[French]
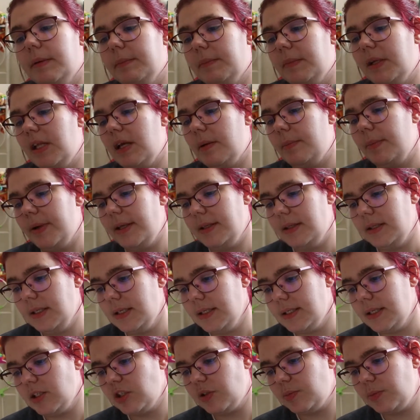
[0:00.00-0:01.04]
Mais il n'y a pas de
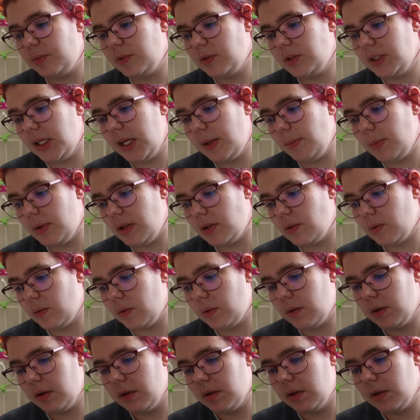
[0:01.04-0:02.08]
dessin, je pensais, mais non.
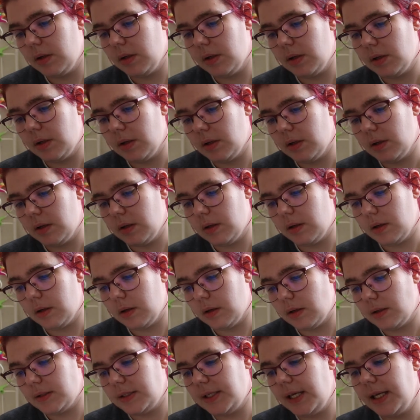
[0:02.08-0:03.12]

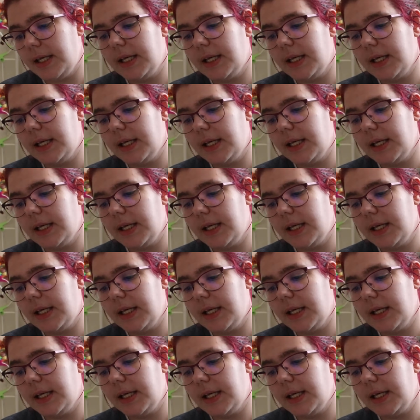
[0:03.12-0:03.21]
C'est